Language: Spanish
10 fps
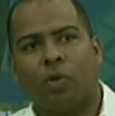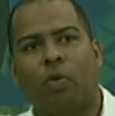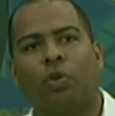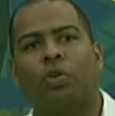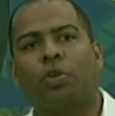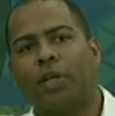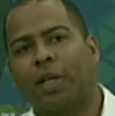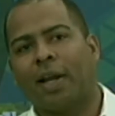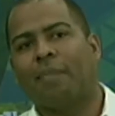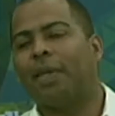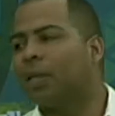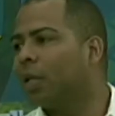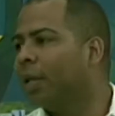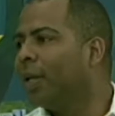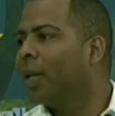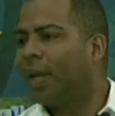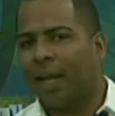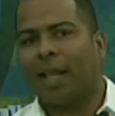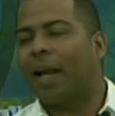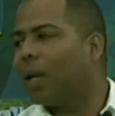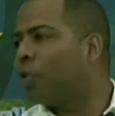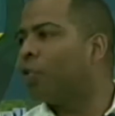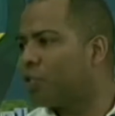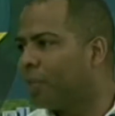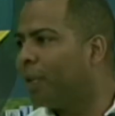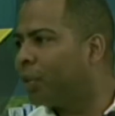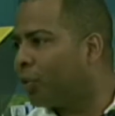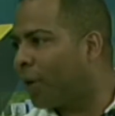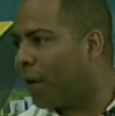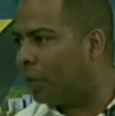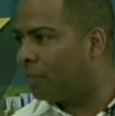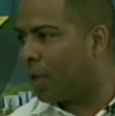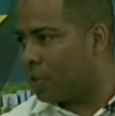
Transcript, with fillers: una unión y realmente generan el conocimiento real.